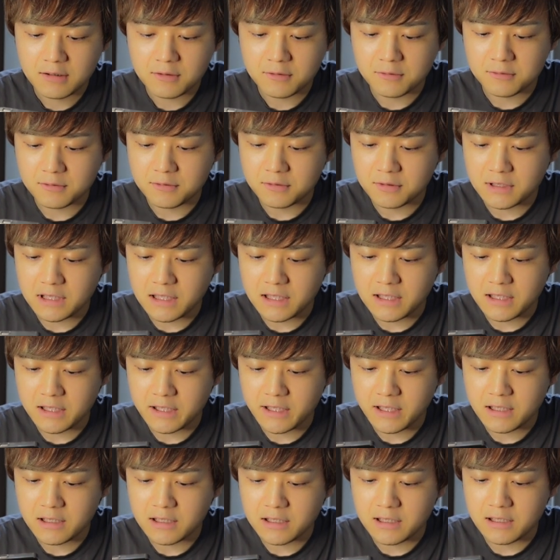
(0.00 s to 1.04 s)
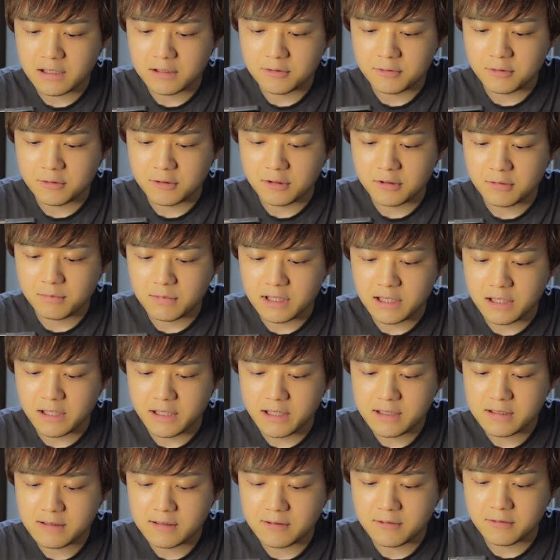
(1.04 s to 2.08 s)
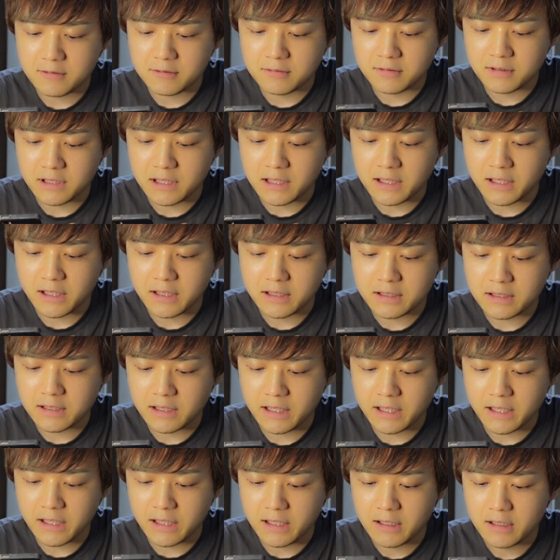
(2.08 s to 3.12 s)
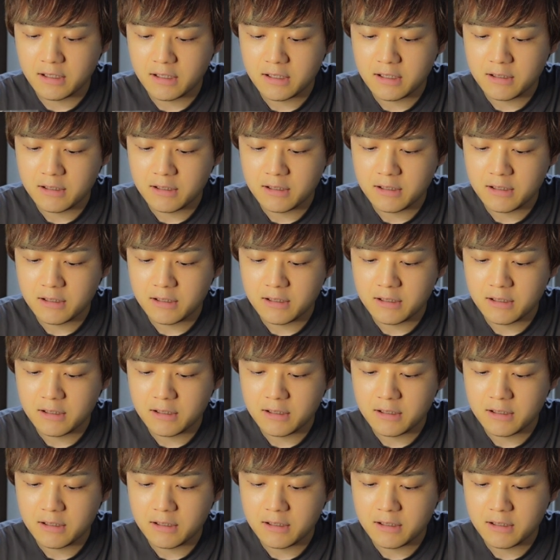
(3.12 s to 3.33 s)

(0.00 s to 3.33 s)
この流れからの、まあ、列組んであげて、